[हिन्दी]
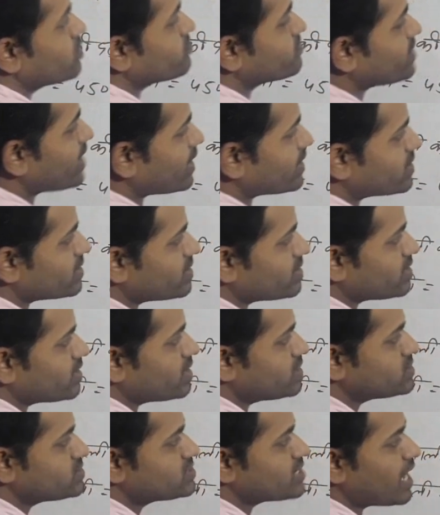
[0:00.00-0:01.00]
हम क्या
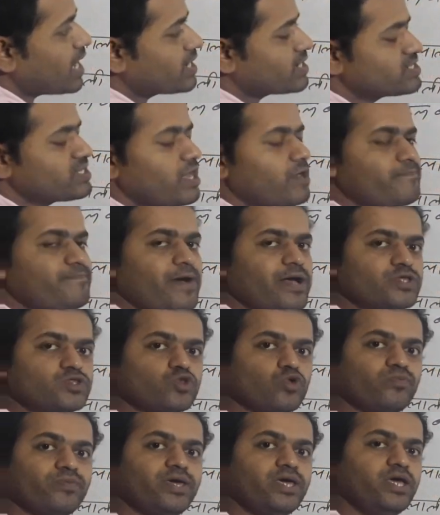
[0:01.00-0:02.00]
करेंगे चार हज़ार
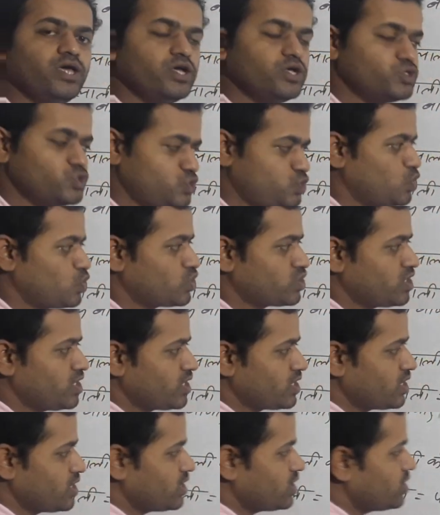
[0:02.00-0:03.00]
पाँच सौ में जोड़
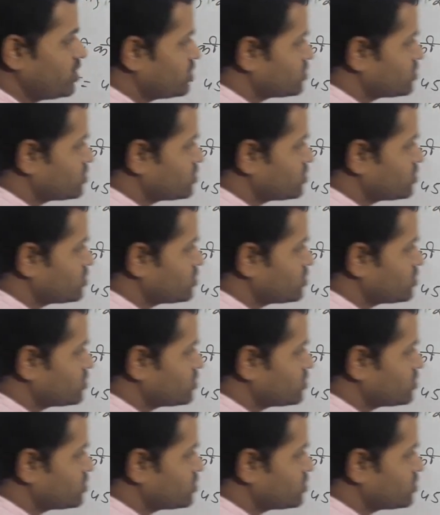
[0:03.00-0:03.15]
देंगे